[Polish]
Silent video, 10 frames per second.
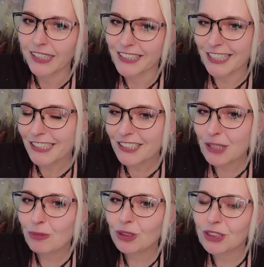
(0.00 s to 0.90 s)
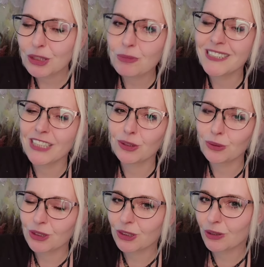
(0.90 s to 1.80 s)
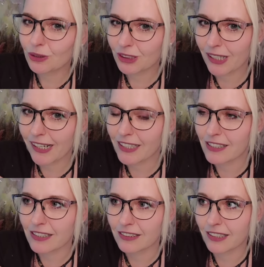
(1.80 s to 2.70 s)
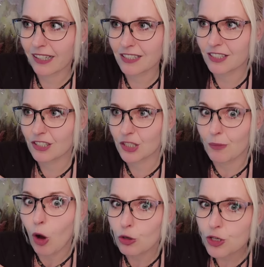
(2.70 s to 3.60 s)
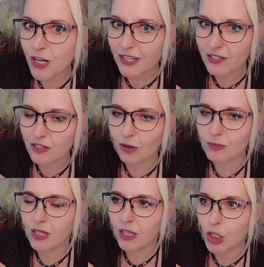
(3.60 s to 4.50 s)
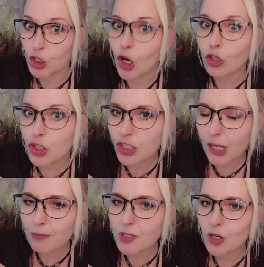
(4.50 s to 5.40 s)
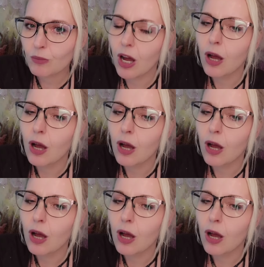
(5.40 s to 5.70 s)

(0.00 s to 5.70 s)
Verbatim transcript: Jedynie możecie mi zarzucić to, że e, teraz jestem oszczercą i odstępcą,